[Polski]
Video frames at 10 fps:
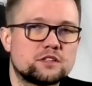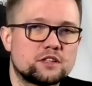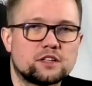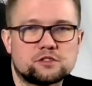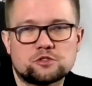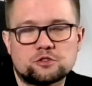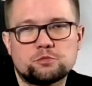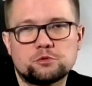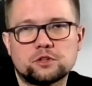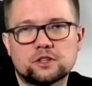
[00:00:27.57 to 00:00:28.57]
że ja coś
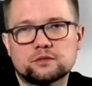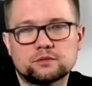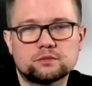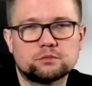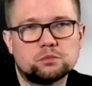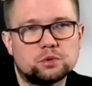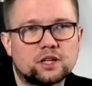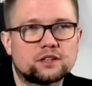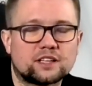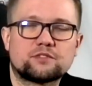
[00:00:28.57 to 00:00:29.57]
kopiuję, bo
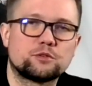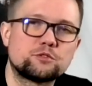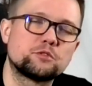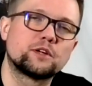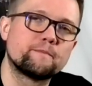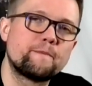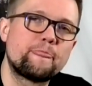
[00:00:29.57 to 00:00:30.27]
ja tak fałszuję.